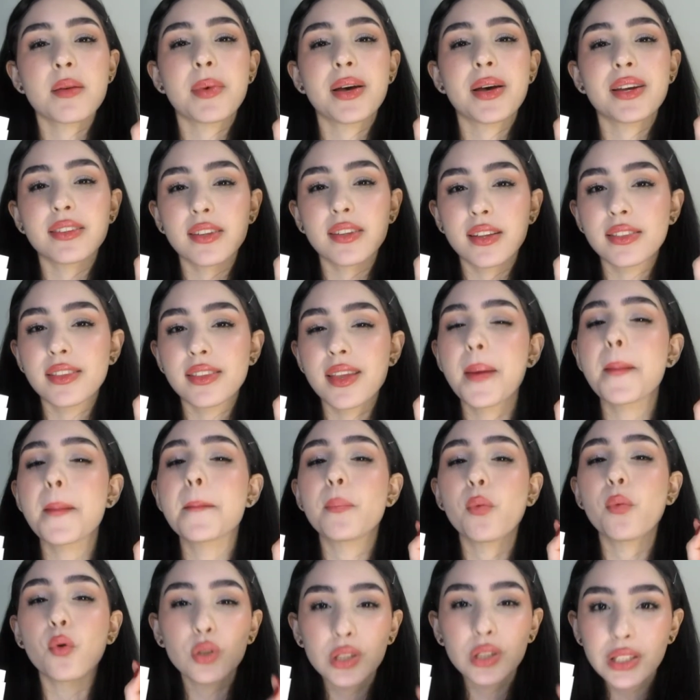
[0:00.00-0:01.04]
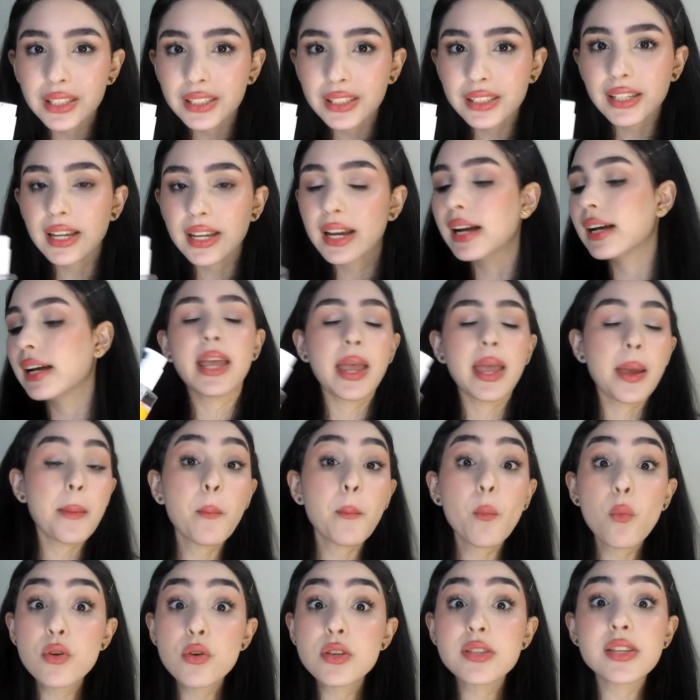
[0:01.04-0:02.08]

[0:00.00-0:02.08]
bastante bonita Es muy